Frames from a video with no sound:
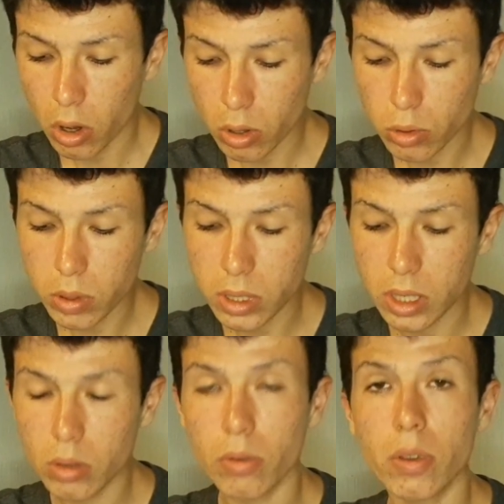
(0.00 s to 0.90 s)
Ensuite,
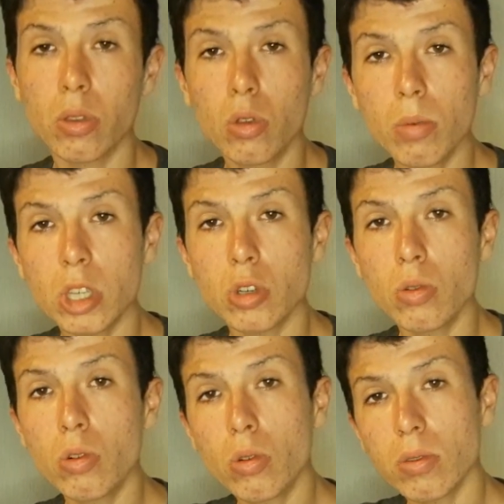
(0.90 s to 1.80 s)
ils ont fait deux matchs
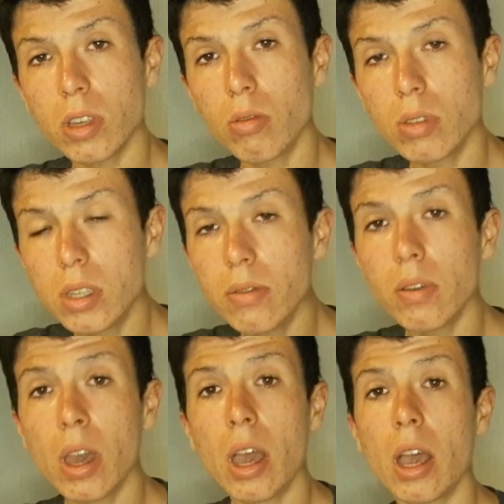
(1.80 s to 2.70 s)
nuls
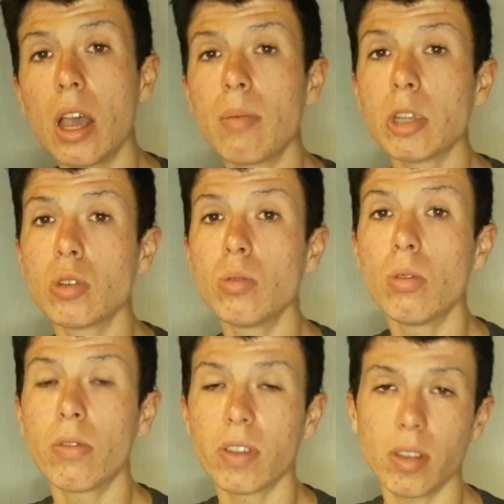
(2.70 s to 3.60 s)
consécutifs, un match
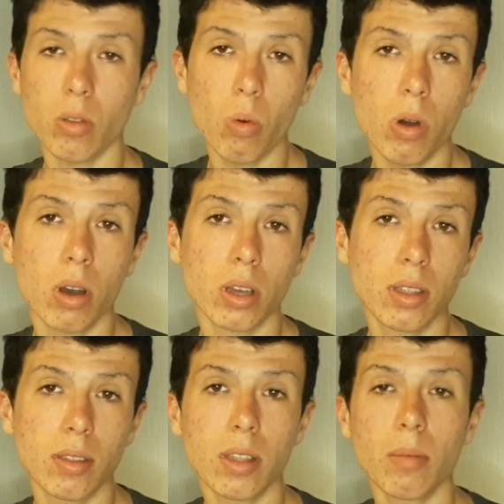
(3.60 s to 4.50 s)
nul face à 3
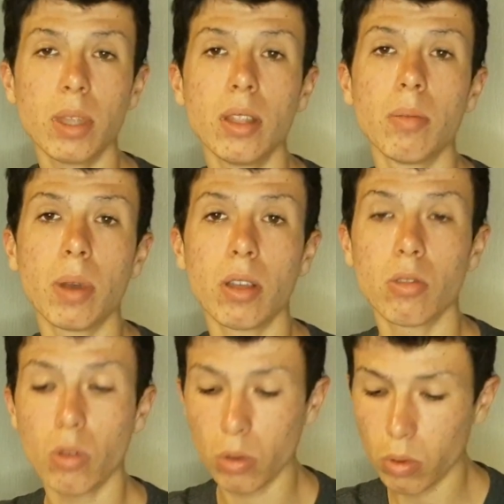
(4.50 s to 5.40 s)
qui s'est terminé par un
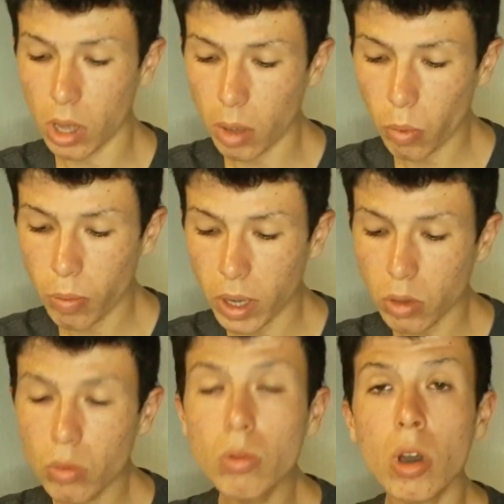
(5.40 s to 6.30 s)
score de 1 but
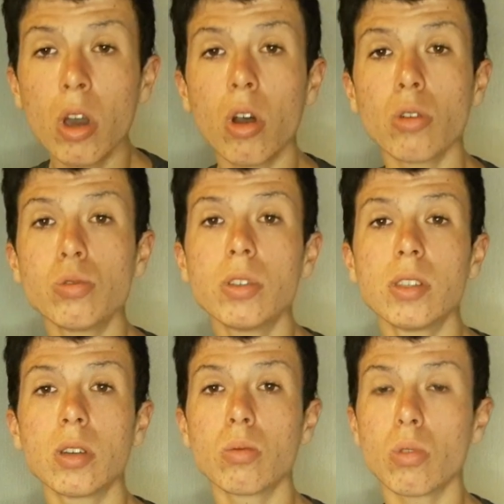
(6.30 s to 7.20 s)
partout. Ensuite,
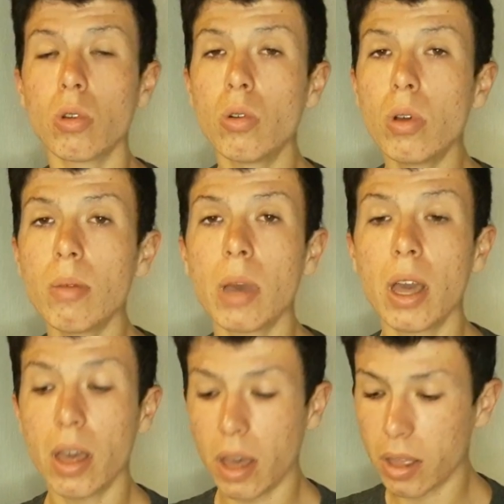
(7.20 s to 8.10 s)
c'était contre l'OM,
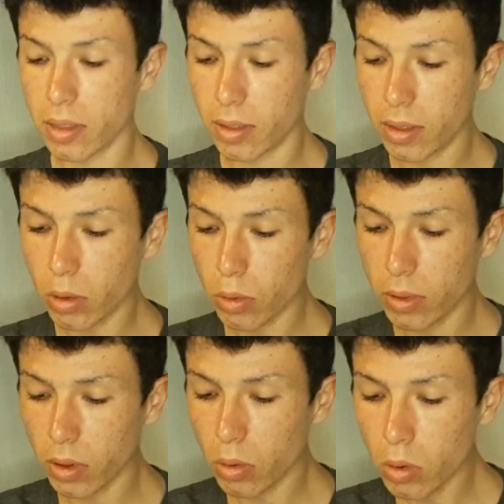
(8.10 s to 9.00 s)
un
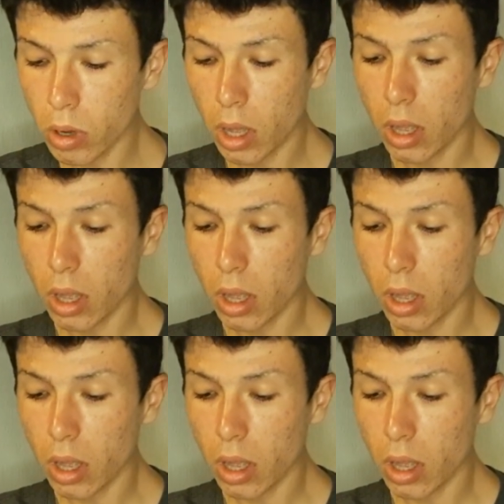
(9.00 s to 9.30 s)
0-0.